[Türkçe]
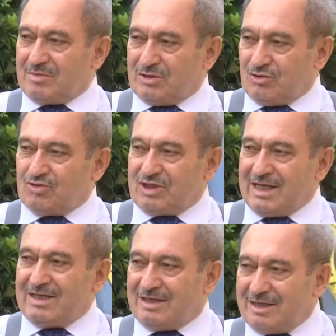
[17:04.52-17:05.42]

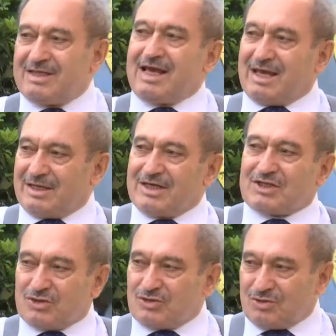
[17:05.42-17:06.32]
%50'nin de yarısını